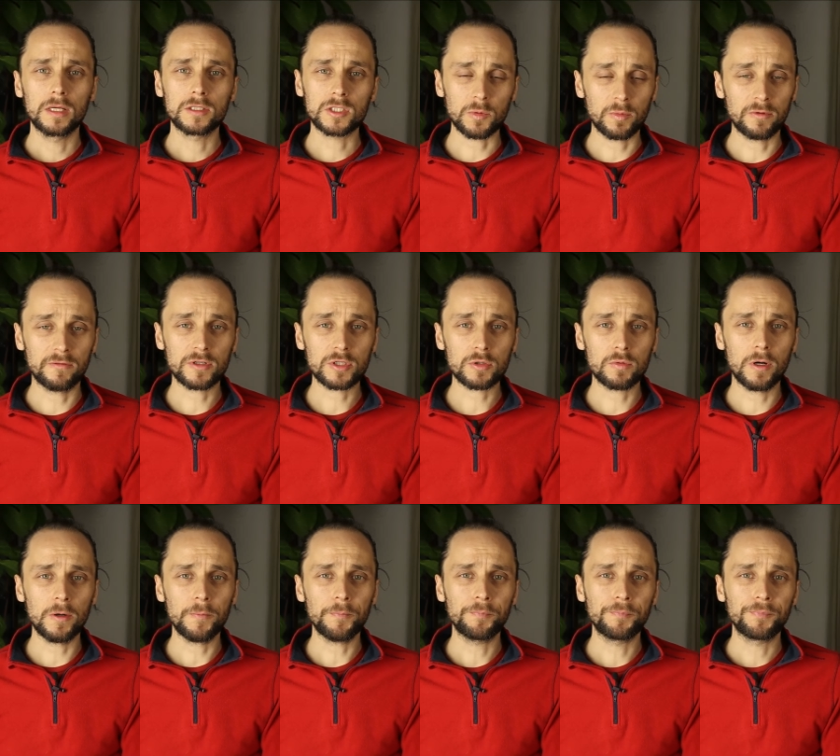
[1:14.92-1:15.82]
Co mi
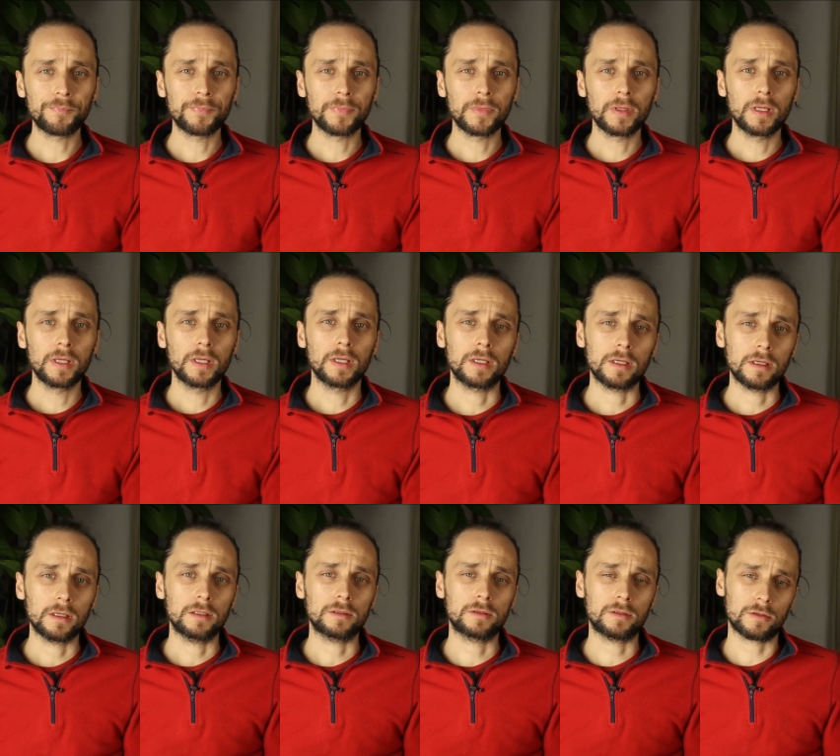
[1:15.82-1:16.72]
wyszło?
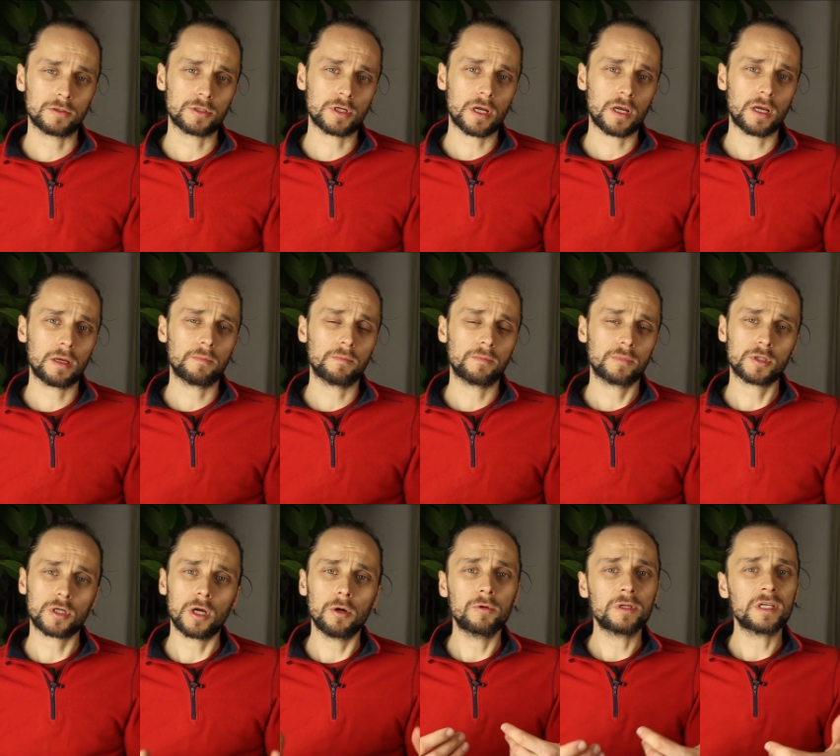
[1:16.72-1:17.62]
To, że
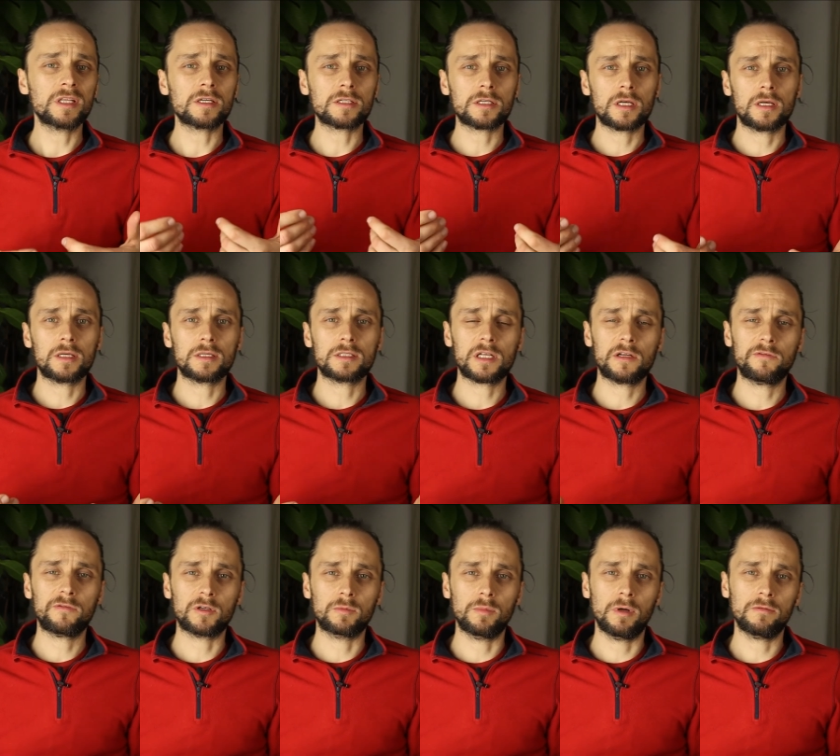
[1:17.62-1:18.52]
szkoły nie da się
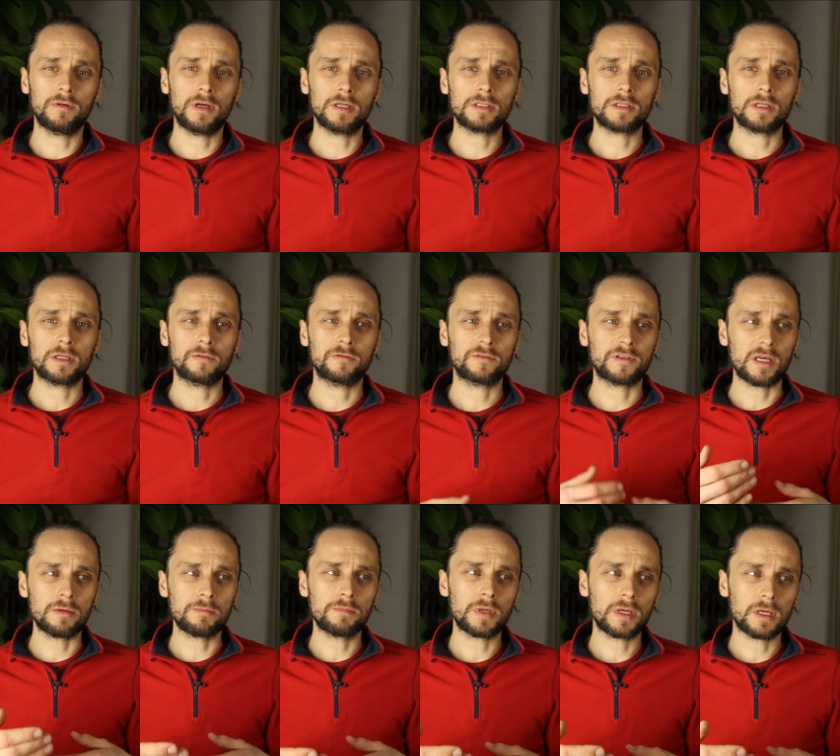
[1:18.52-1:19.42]
zreformować w
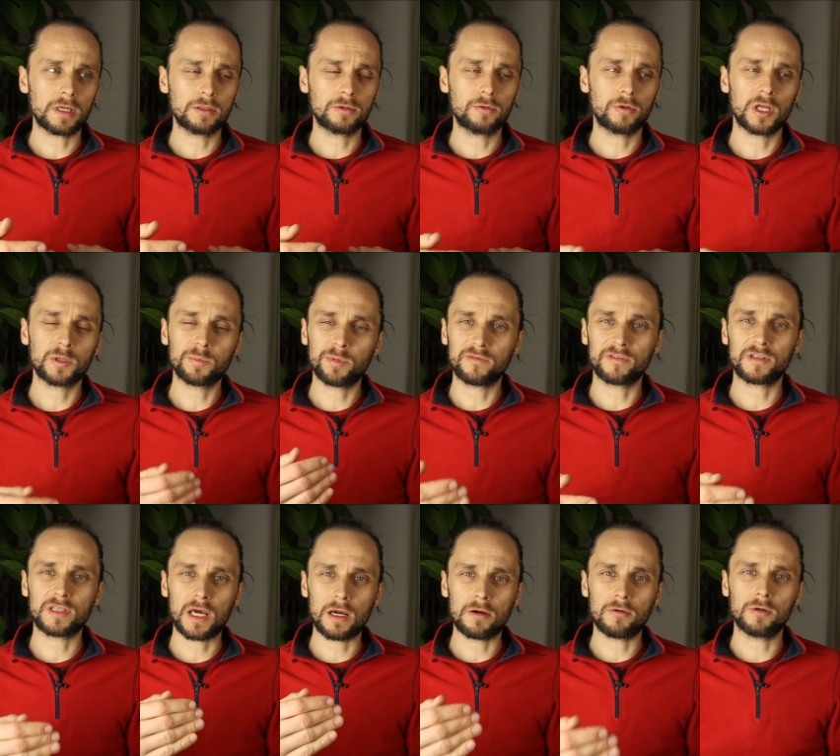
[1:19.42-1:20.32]
tempie, które
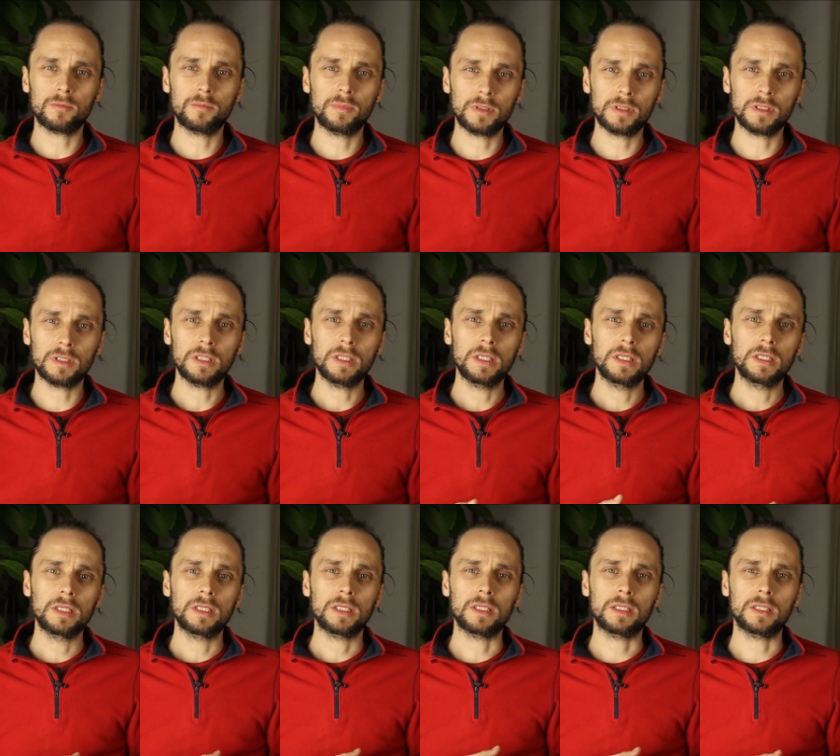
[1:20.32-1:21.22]
odpowiadałoby
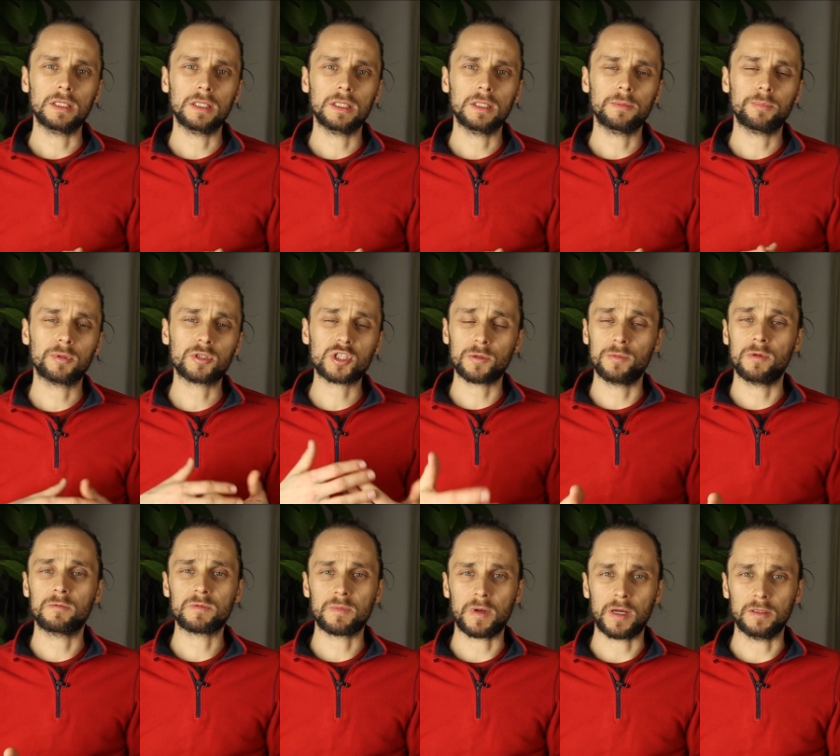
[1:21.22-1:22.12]

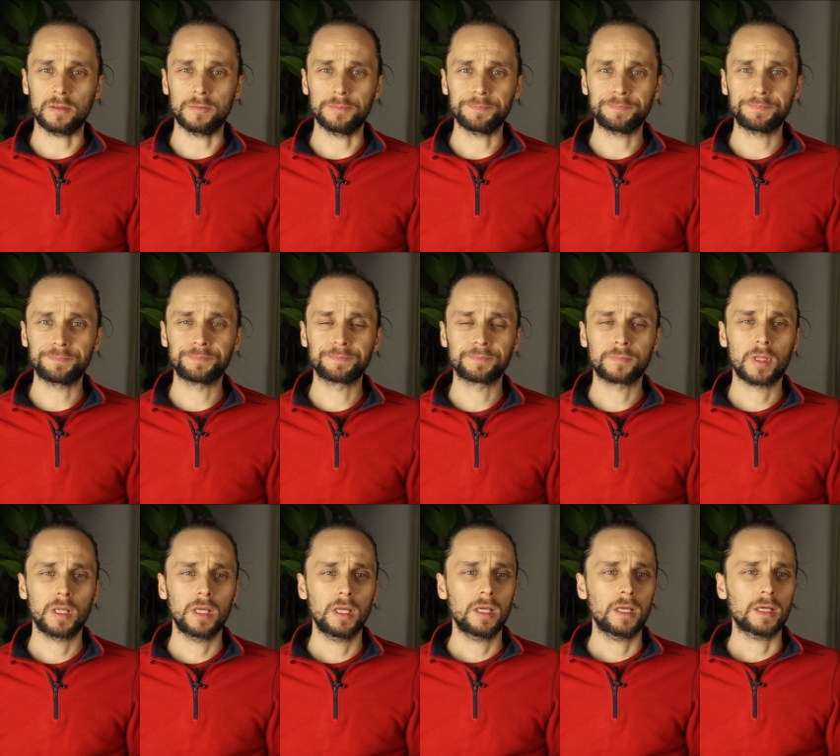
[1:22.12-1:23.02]
potrzebnym zmianom.
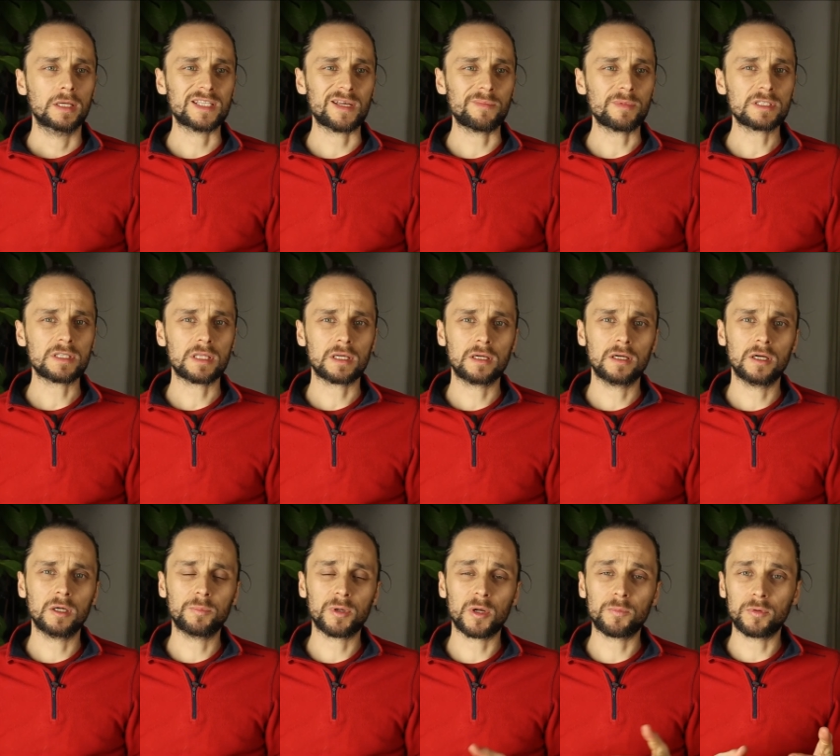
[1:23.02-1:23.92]
Zamiast
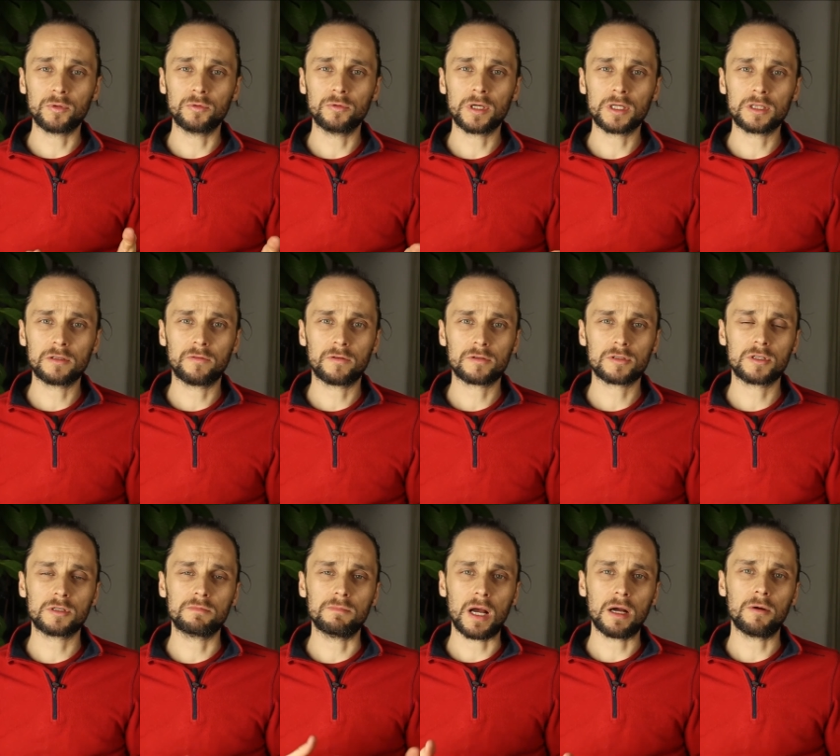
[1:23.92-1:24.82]
tego proponuję
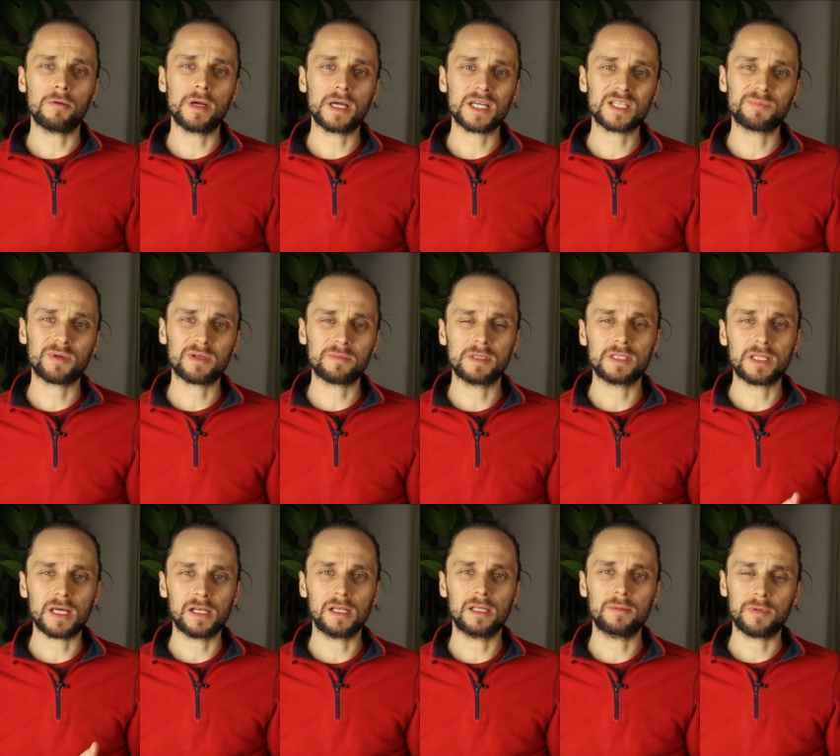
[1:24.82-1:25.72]
tworzyć małe
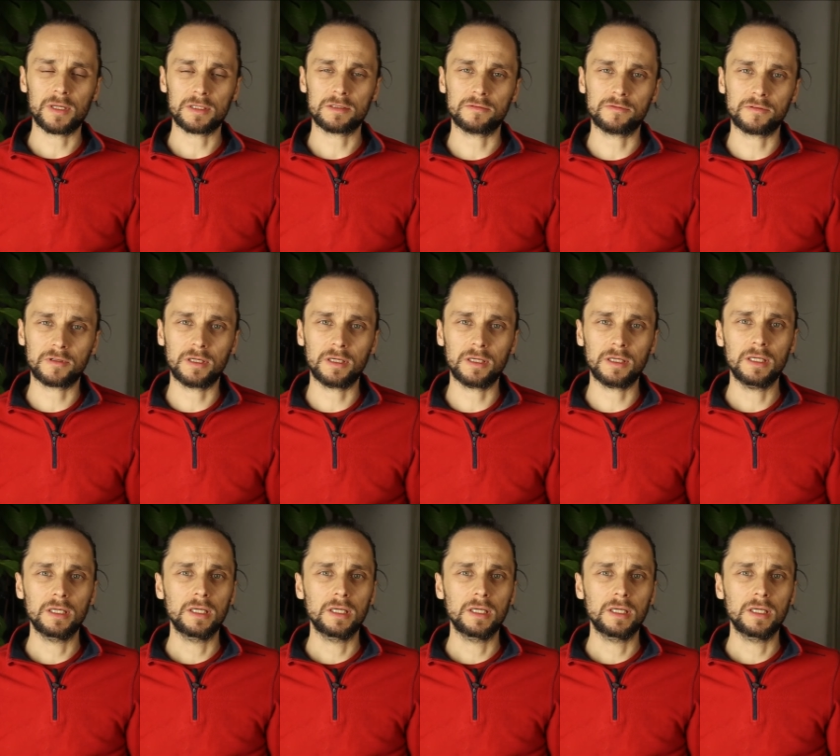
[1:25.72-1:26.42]
eksperymentalne placówki